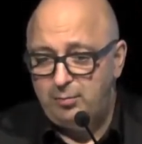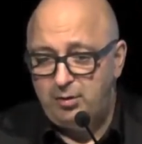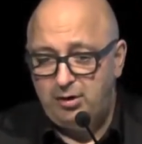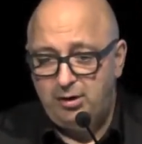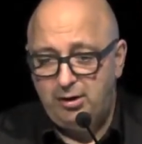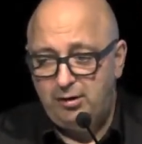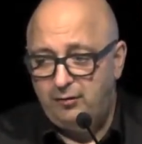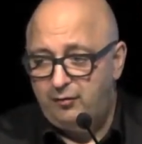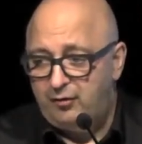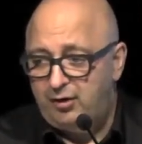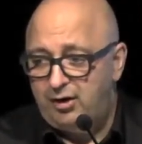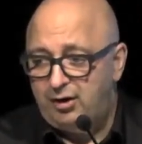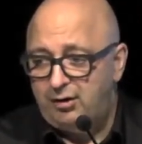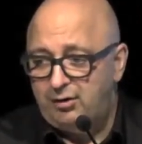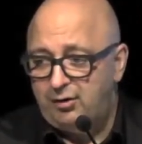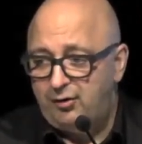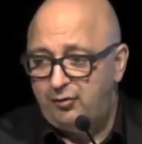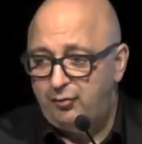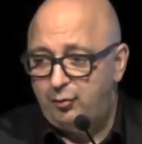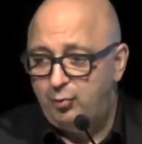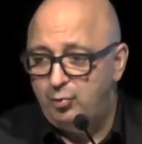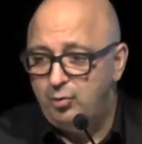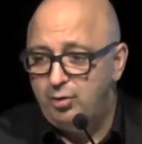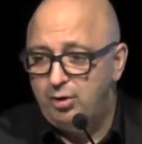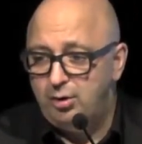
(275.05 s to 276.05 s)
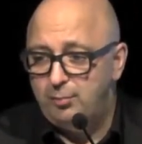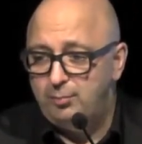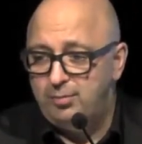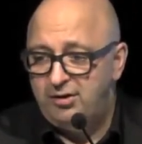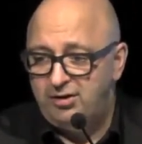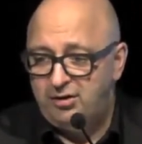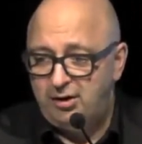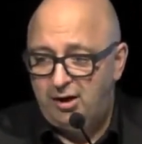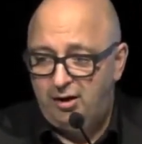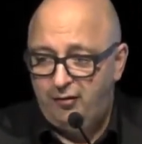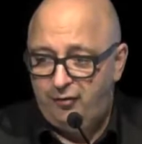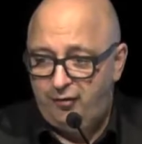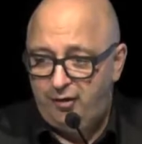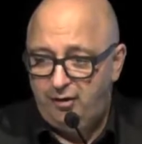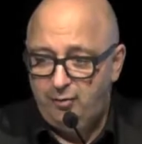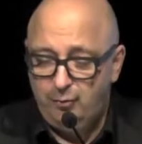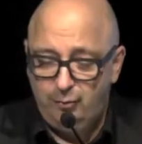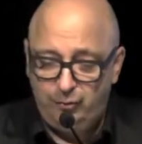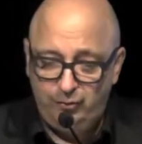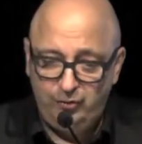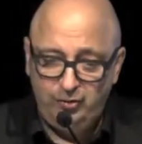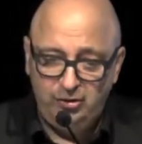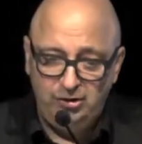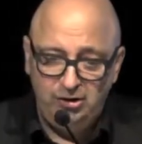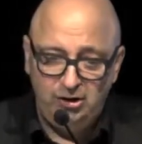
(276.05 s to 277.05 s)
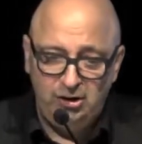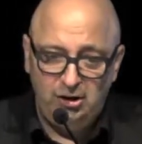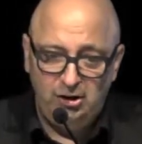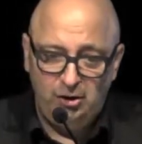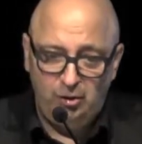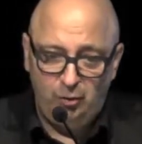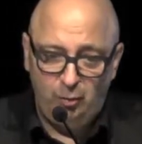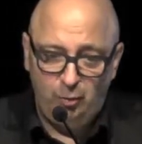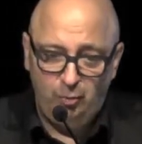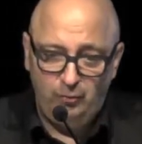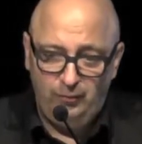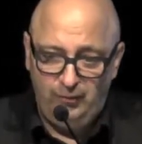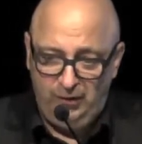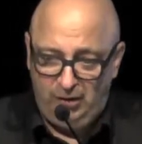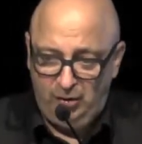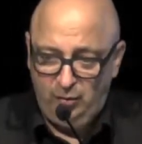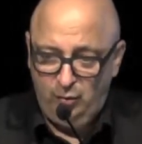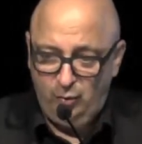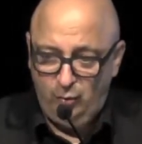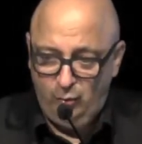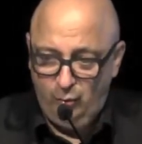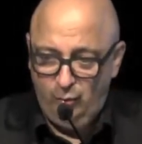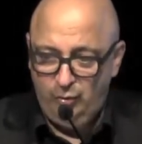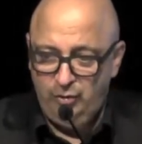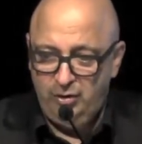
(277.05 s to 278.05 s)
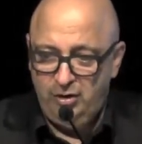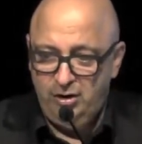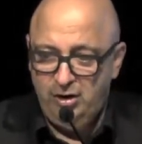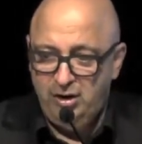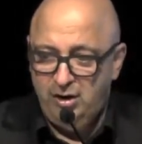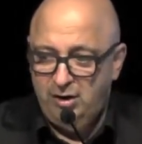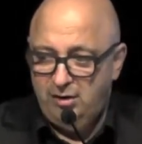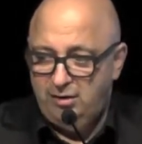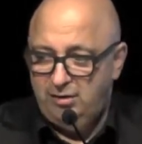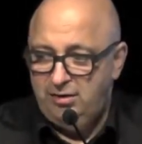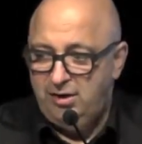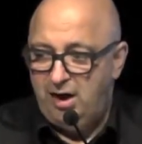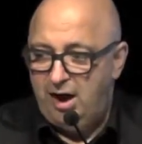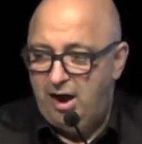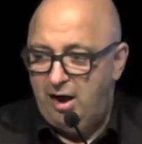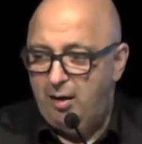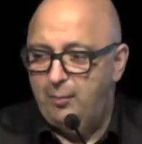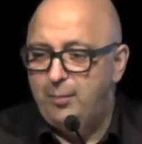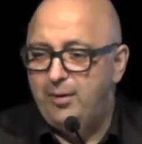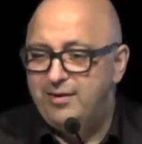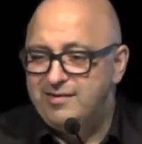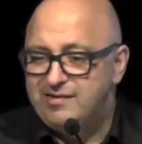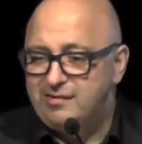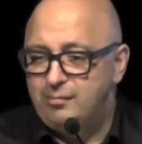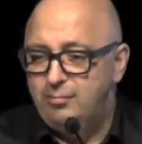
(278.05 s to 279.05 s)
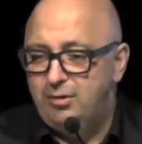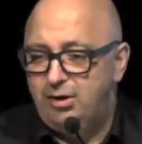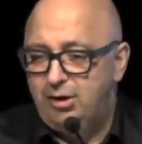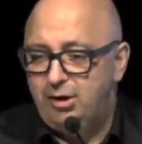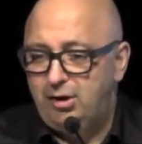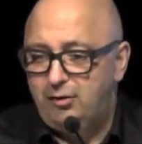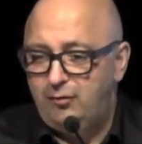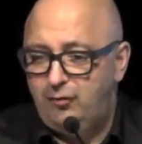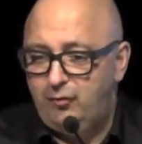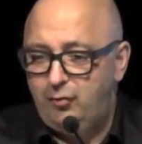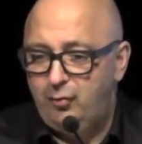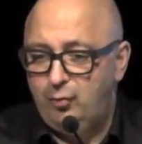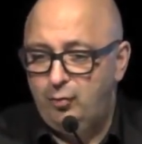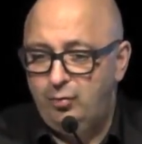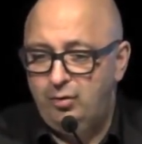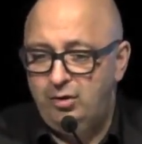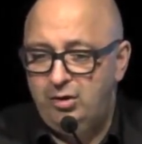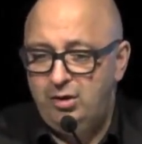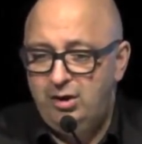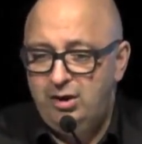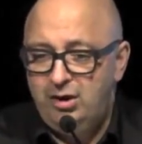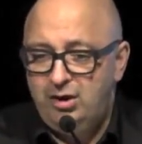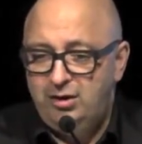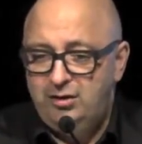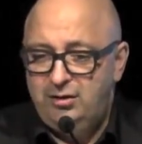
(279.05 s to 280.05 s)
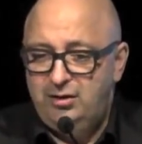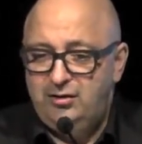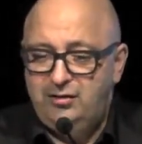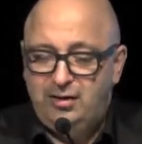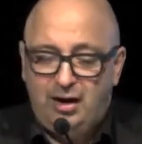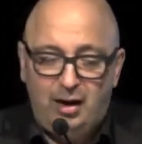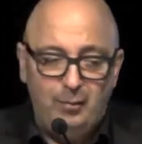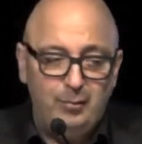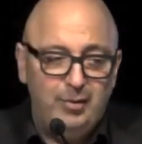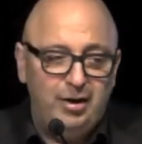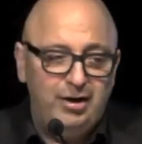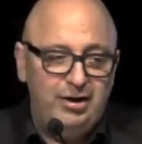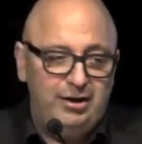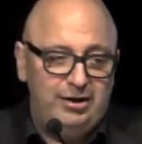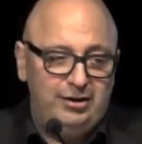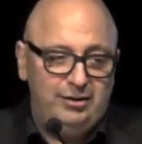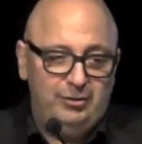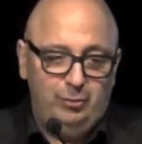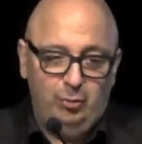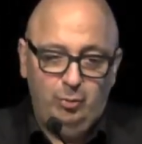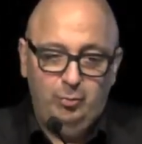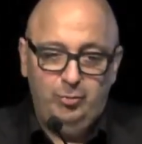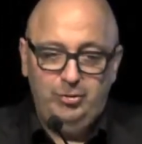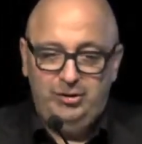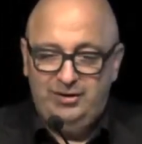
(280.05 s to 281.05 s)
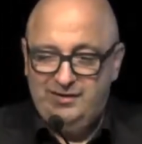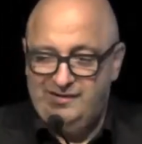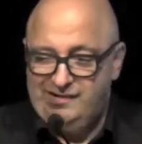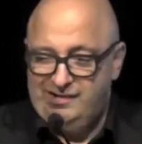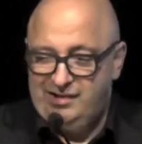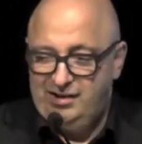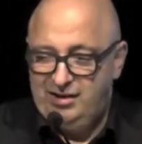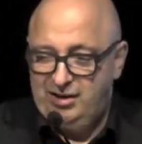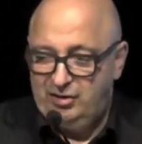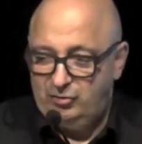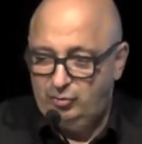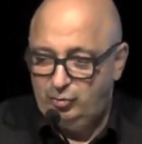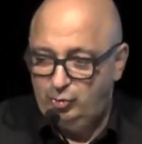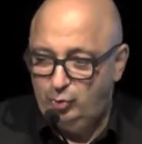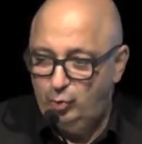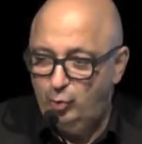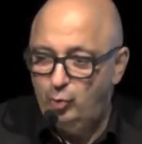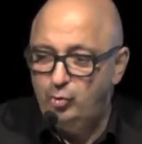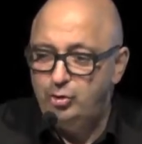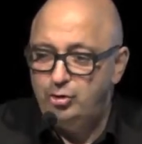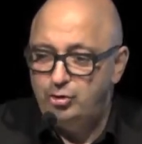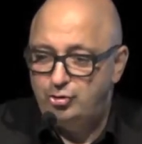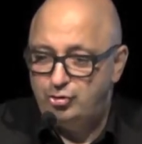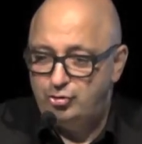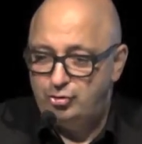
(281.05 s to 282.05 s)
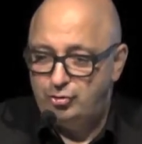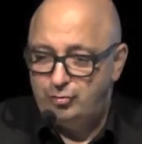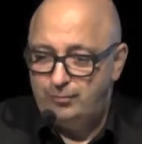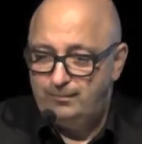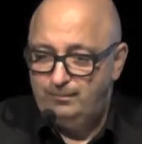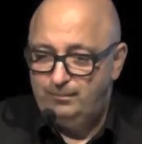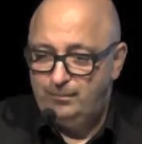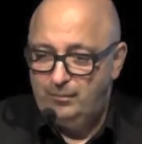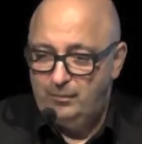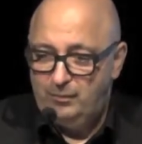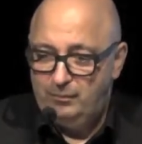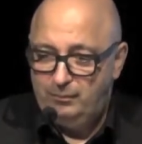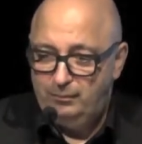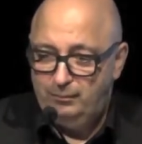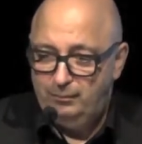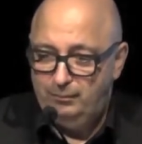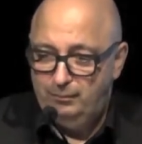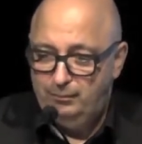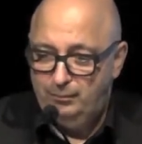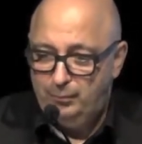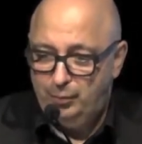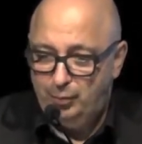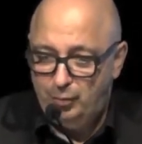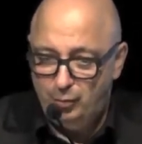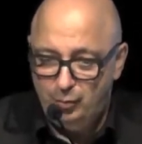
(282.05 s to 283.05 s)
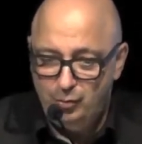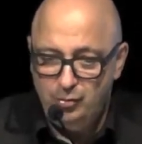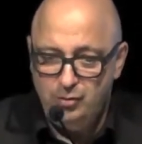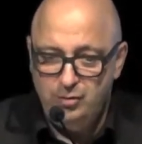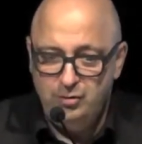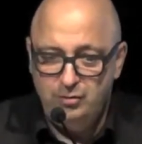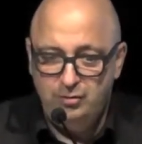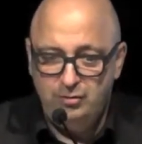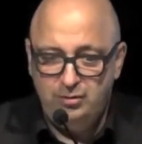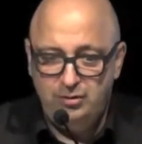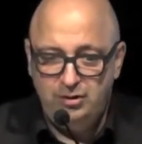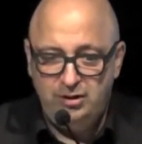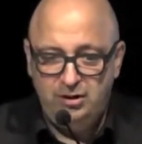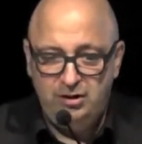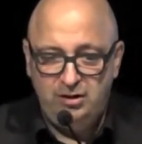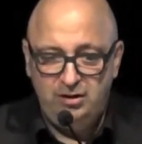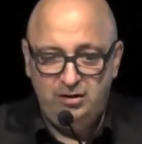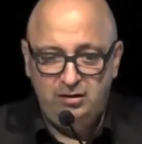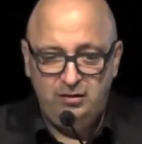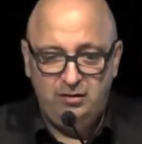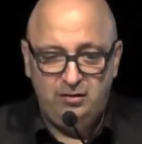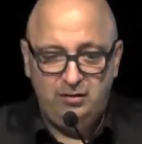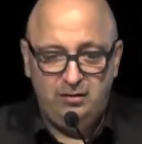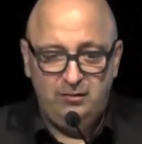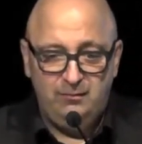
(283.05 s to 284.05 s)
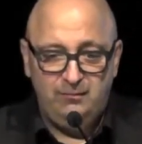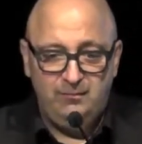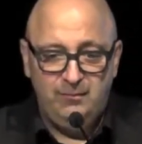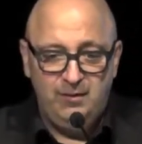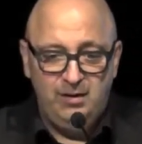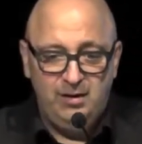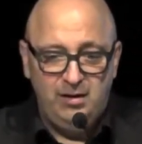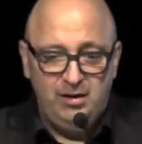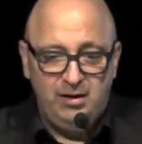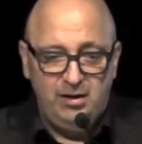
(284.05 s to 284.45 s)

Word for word: Man kann sagen, das Ruhrgebiet als Industrieregion wäre ohne die Arbeitsmigration der damaligen, übrigens katholischen Polen, die ähm,